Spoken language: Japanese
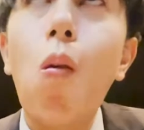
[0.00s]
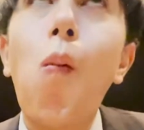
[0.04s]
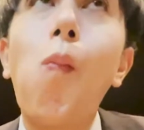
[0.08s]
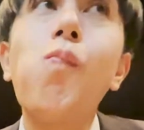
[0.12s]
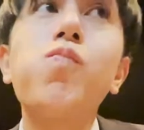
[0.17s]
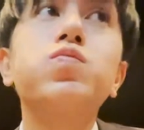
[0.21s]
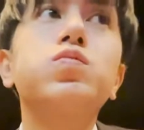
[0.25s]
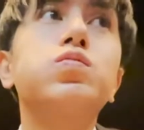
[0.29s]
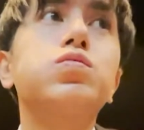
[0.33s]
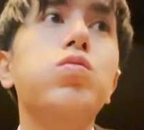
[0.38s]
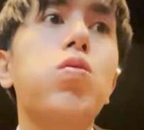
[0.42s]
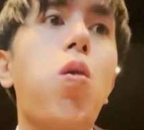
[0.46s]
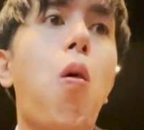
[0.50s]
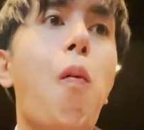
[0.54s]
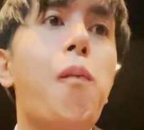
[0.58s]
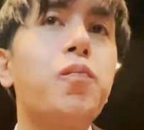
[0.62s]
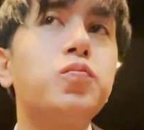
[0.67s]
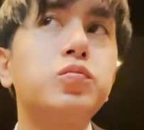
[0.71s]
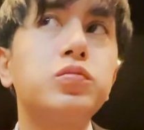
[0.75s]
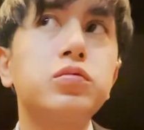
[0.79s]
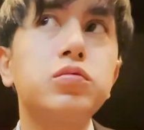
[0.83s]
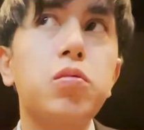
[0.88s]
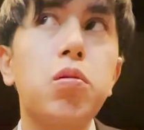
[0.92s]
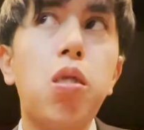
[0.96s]
ちょっと
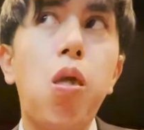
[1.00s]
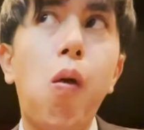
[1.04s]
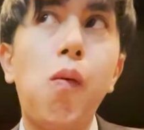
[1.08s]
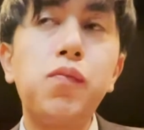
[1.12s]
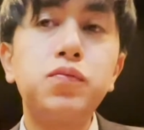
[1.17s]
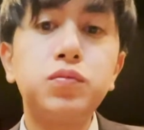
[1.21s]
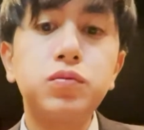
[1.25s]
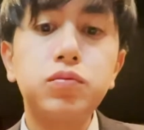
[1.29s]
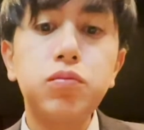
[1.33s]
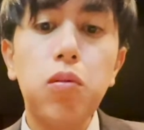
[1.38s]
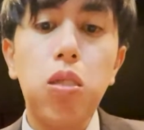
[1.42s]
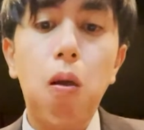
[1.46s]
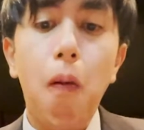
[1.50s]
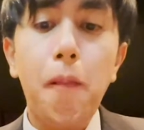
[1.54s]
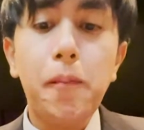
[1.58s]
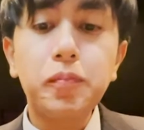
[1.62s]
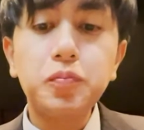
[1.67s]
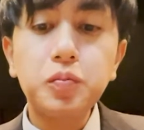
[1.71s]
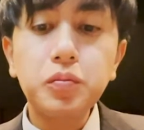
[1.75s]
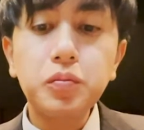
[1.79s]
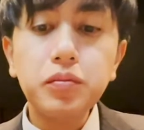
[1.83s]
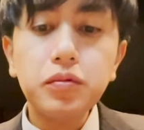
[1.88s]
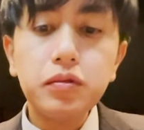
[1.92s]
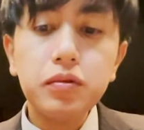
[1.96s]
なんか
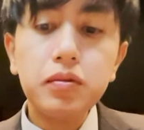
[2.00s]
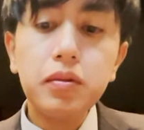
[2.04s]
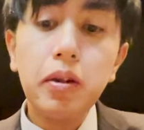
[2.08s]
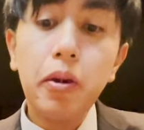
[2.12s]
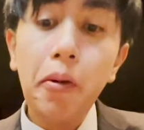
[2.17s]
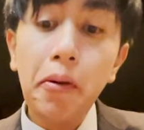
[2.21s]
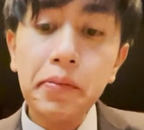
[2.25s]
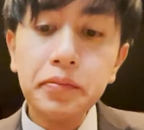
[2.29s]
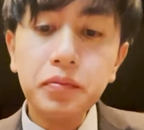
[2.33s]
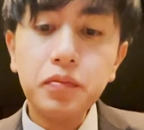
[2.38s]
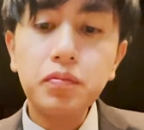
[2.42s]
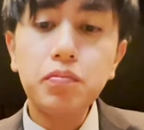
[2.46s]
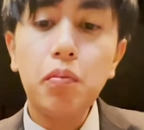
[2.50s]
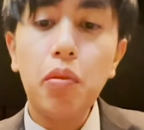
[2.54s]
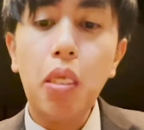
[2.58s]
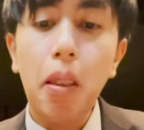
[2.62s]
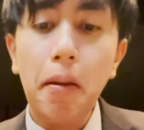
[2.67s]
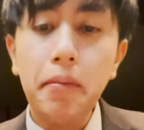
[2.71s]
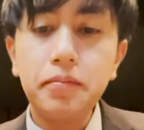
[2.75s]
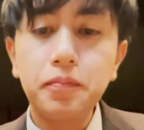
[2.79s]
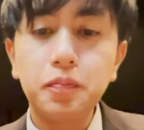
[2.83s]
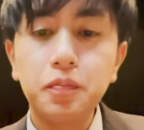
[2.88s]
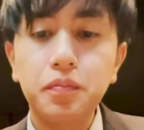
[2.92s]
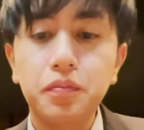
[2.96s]
もう一杯いけ
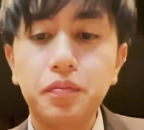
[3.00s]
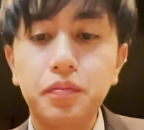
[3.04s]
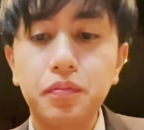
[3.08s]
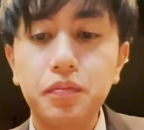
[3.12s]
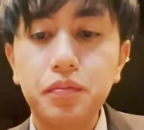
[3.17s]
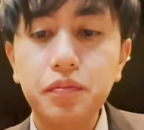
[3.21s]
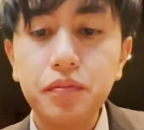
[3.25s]
るっていう感